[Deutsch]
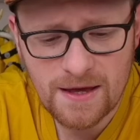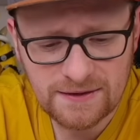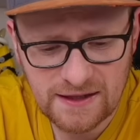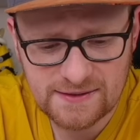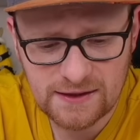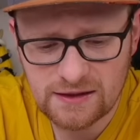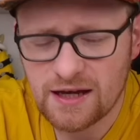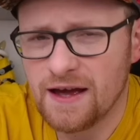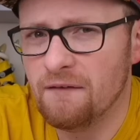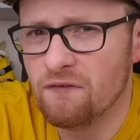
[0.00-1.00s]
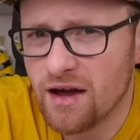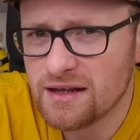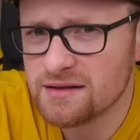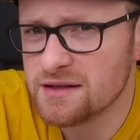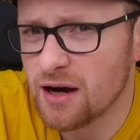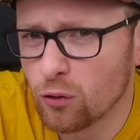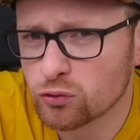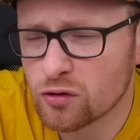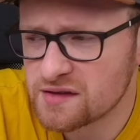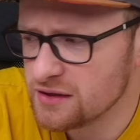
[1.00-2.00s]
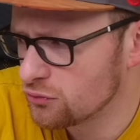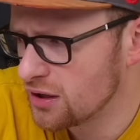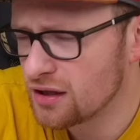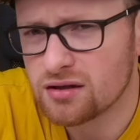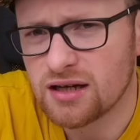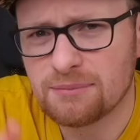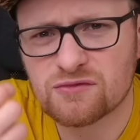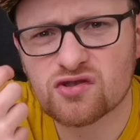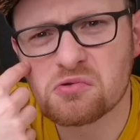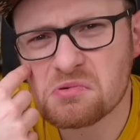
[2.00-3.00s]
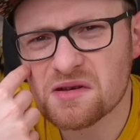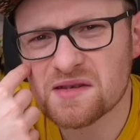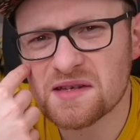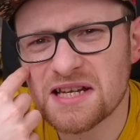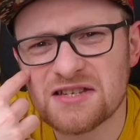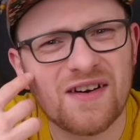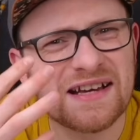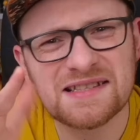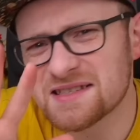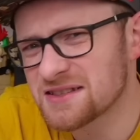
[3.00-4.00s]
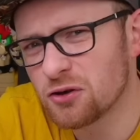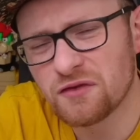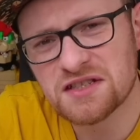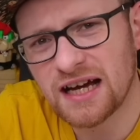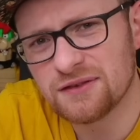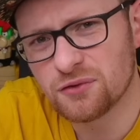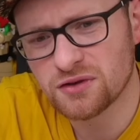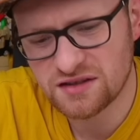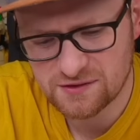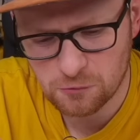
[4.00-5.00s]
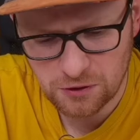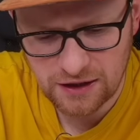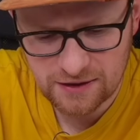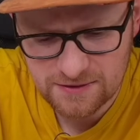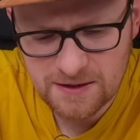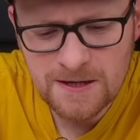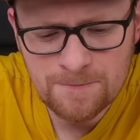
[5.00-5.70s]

Das Set werdet ihr hier auch noch sehen oder habt es schon gesehen. Ich weiß nicht genau, in welcher Reihenfolge ich das hochlade.